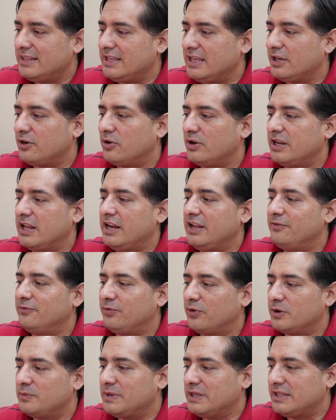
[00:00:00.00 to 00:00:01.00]
dijo en el
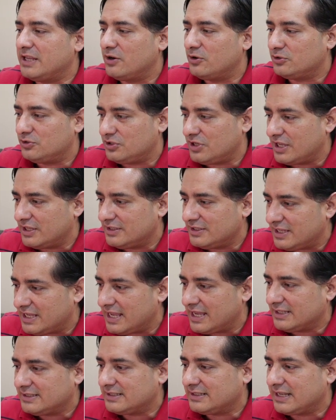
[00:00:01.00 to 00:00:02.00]
informe de los 100
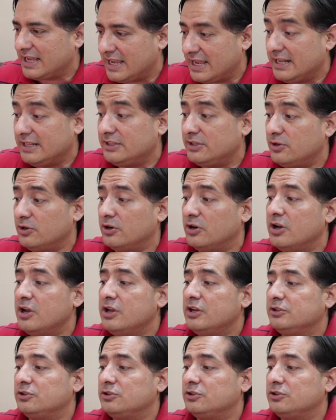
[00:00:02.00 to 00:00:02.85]
días que él dio,